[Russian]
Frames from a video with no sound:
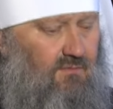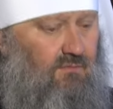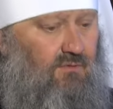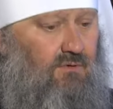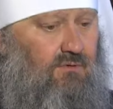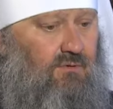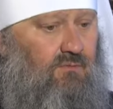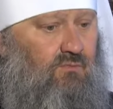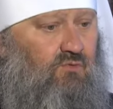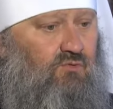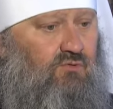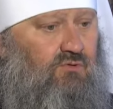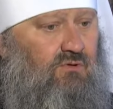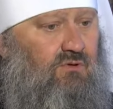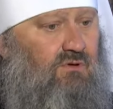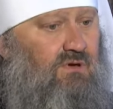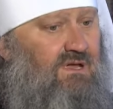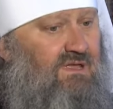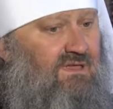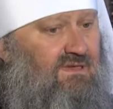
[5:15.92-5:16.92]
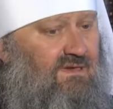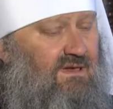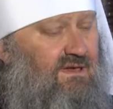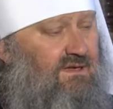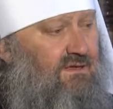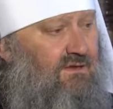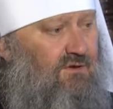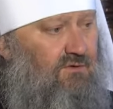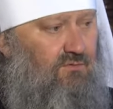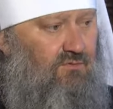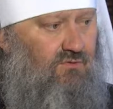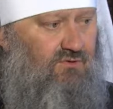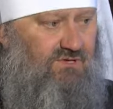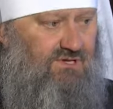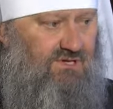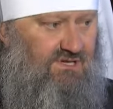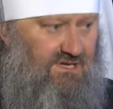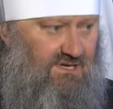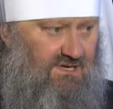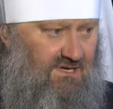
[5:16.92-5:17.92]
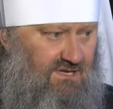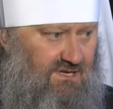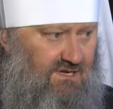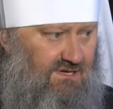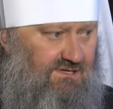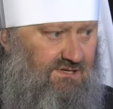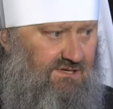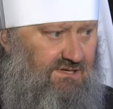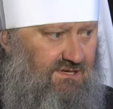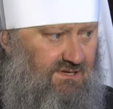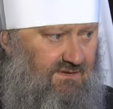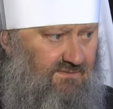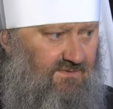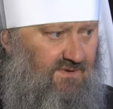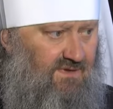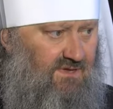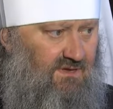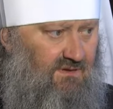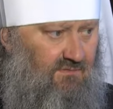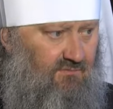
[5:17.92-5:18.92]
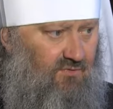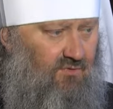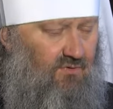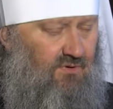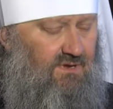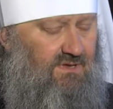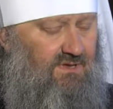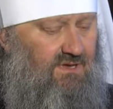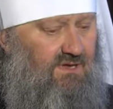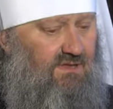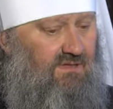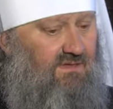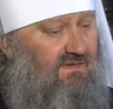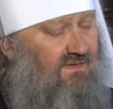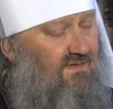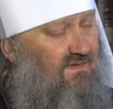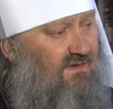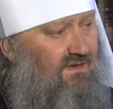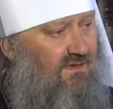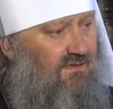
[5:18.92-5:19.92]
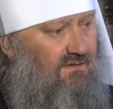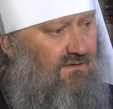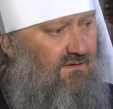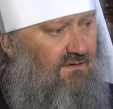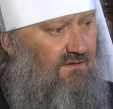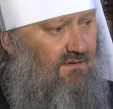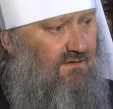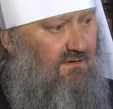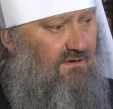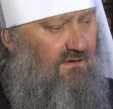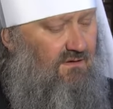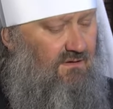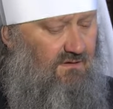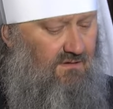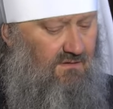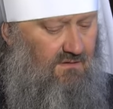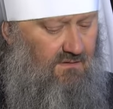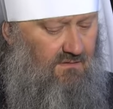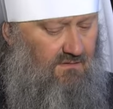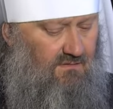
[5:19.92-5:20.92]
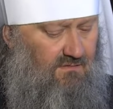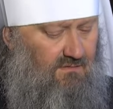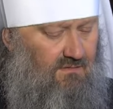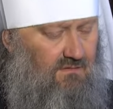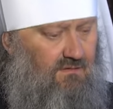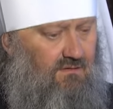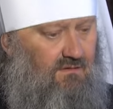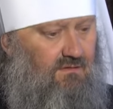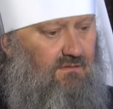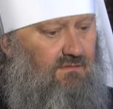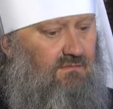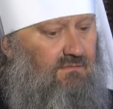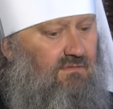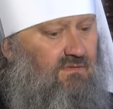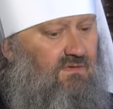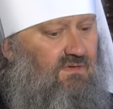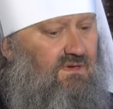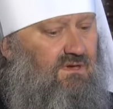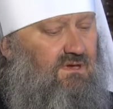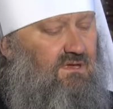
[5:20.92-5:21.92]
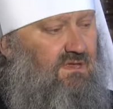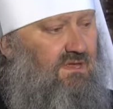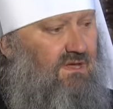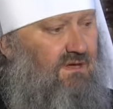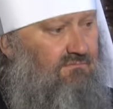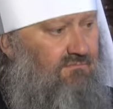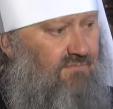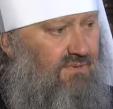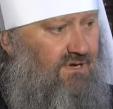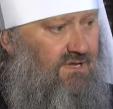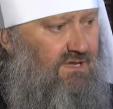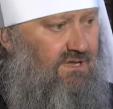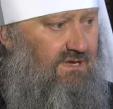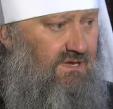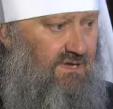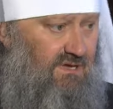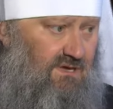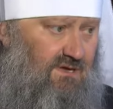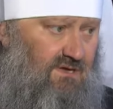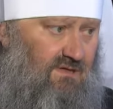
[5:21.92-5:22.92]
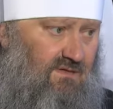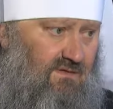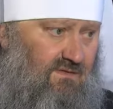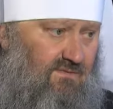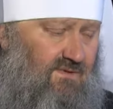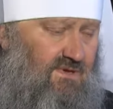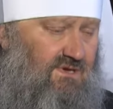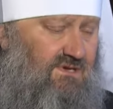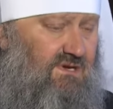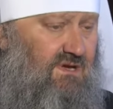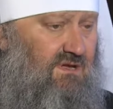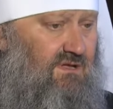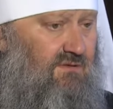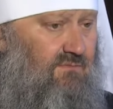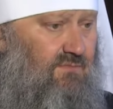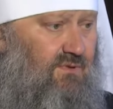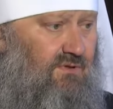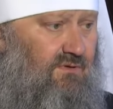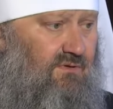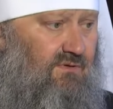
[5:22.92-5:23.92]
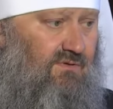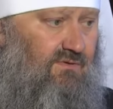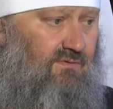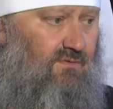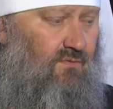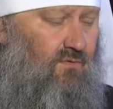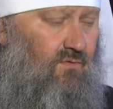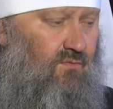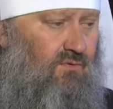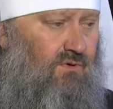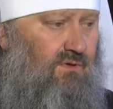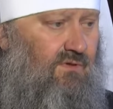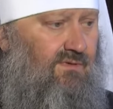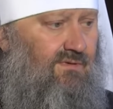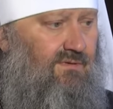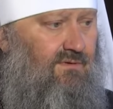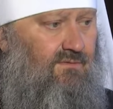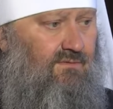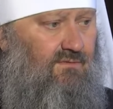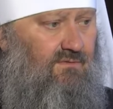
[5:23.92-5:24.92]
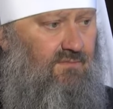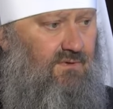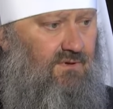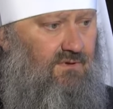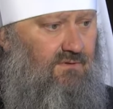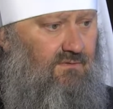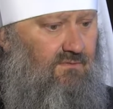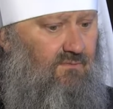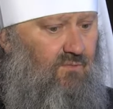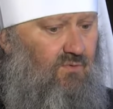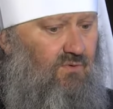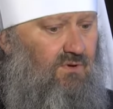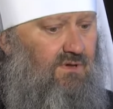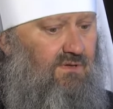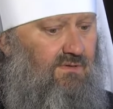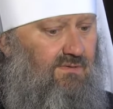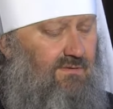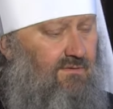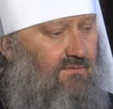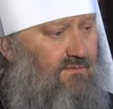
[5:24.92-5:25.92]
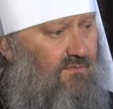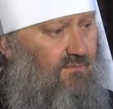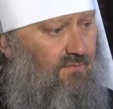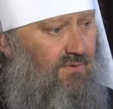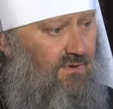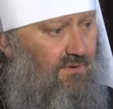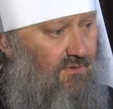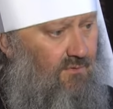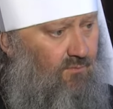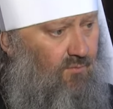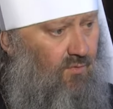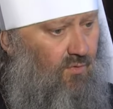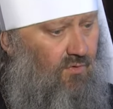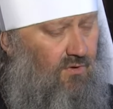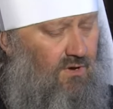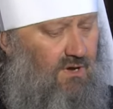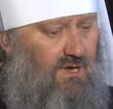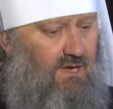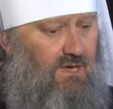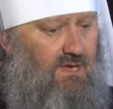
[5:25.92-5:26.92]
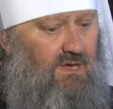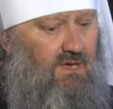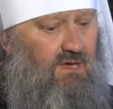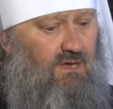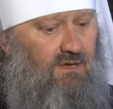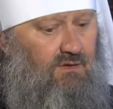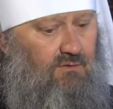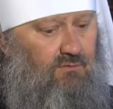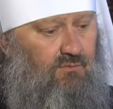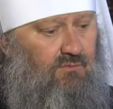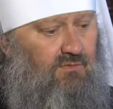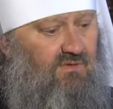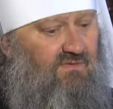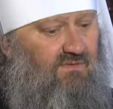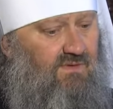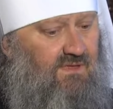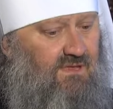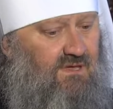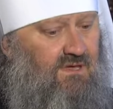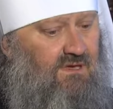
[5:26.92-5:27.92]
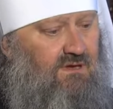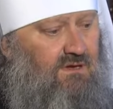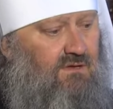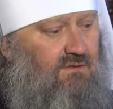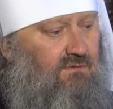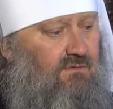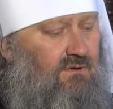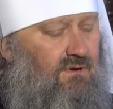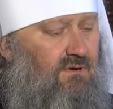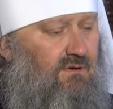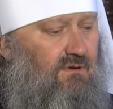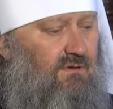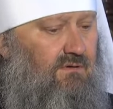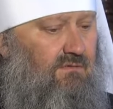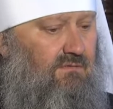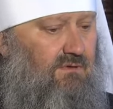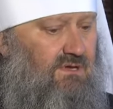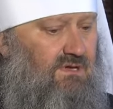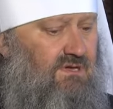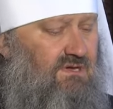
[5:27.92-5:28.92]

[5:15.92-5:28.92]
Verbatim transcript: Потому что Отца никто же нигде же не видит, Бог Отец. Сын э, всегда был и есть. Вначале было Слово, и Слово было Бога, и Слово было Бог. И Дух Святый, который руководит